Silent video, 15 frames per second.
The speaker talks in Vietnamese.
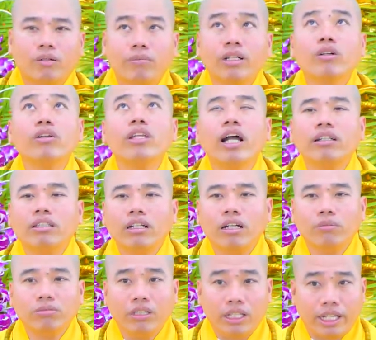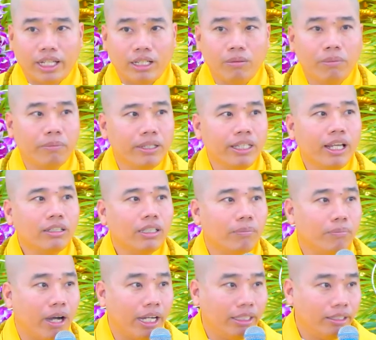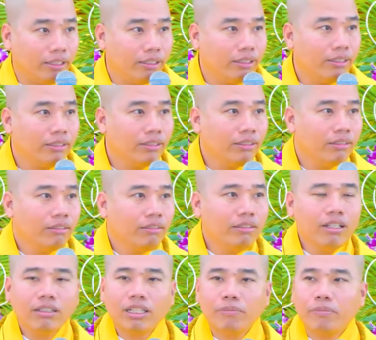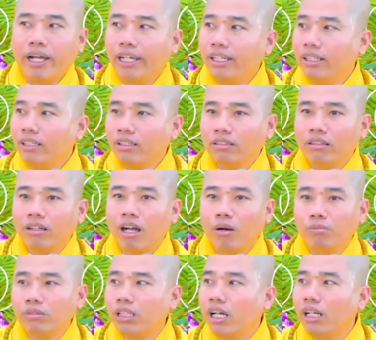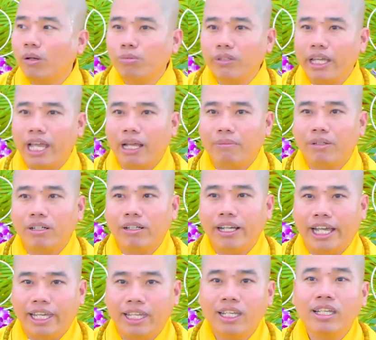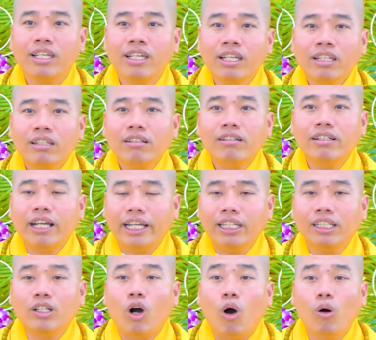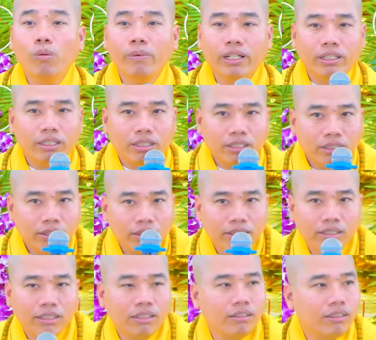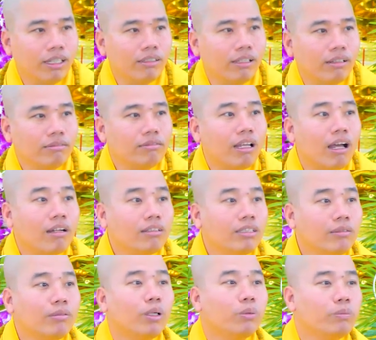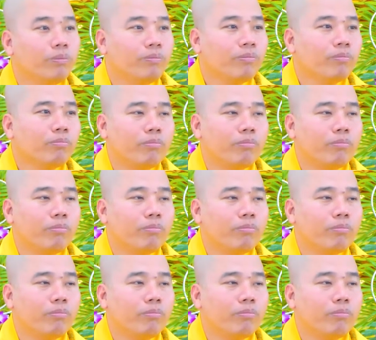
Còn mình có giới tới nóc nhà đâu mà mình giới tầm bậy. Giới tầm bậy nó không tới nóc nhà mà nó gãy cổ mình. Nó chuyện dẫn chơi, đúng không?